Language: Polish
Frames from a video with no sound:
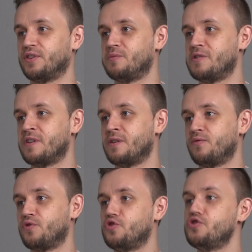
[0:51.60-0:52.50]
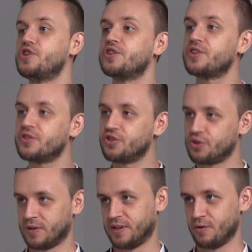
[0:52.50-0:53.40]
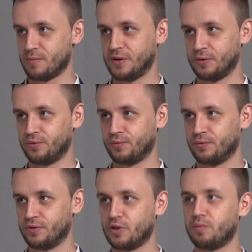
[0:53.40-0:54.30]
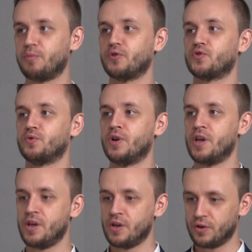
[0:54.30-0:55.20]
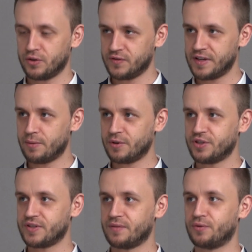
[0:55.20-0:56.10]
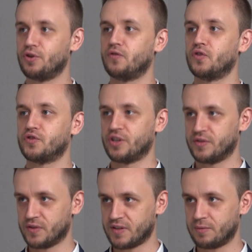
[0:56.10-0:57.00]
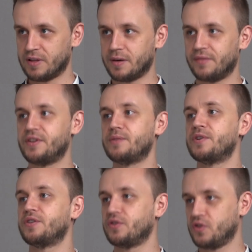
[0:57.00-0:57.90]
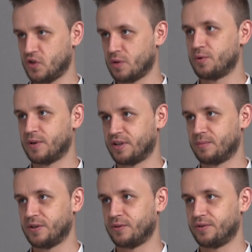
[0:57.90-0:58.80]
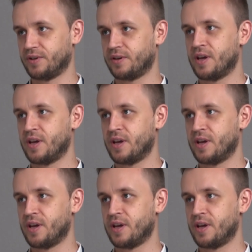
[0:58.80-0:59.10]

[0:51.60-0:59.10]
tych milionerów nie dziedziczyła tego majątku, tylko po prostu rozwijała się zawodowo, często zakładała firmy i zdobyła ten majątek.